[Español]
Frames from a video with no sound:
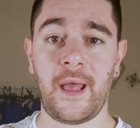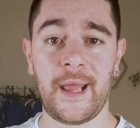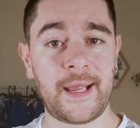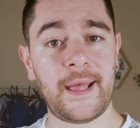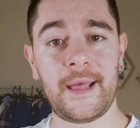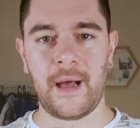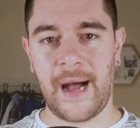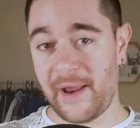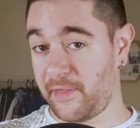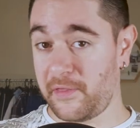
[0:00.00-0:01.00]
es que,
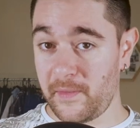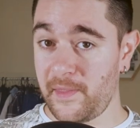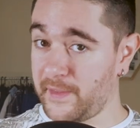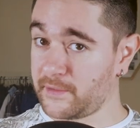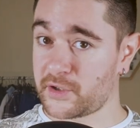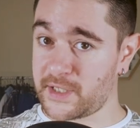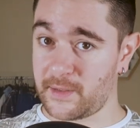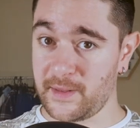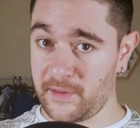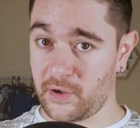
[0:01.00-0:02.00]
a excepción de ciertos
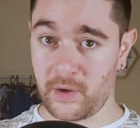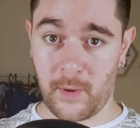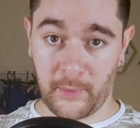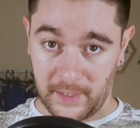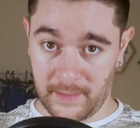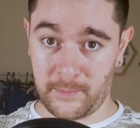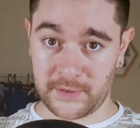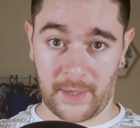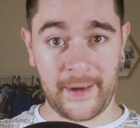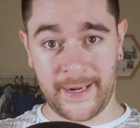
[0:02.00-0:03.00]
servicios, como por ejemplo
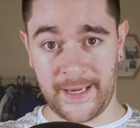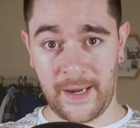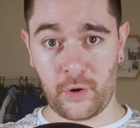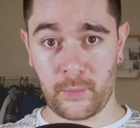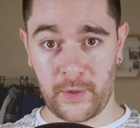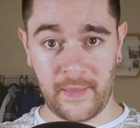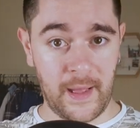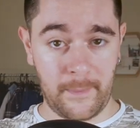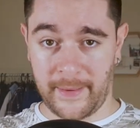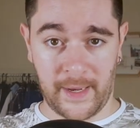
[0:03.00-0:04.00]
trabajar en la
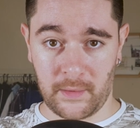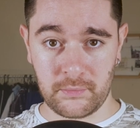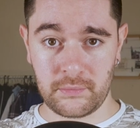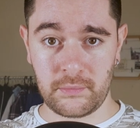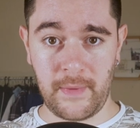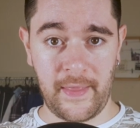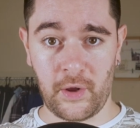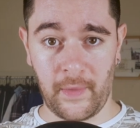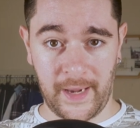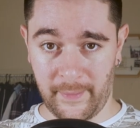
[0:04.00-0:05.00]
comunidad para un
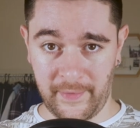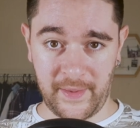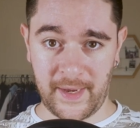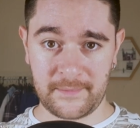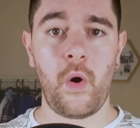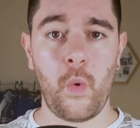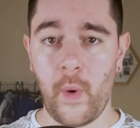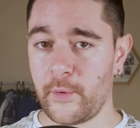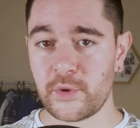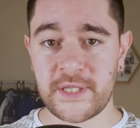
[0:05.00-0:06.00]
médico de cabecera o
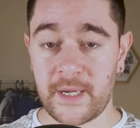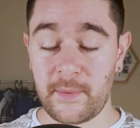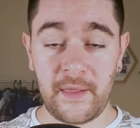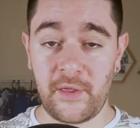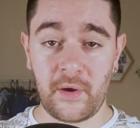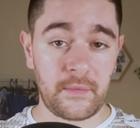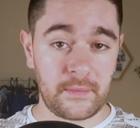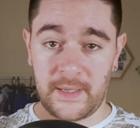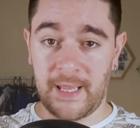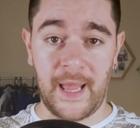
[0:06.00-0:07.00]
en un servicio
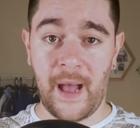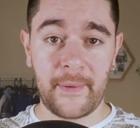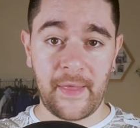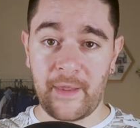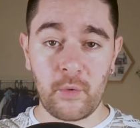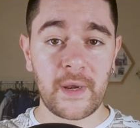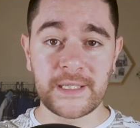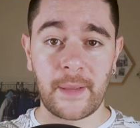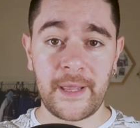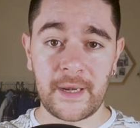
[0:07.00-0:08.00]
que abra de
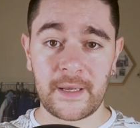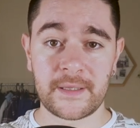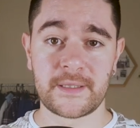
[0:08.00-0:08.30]
lunes a viernes,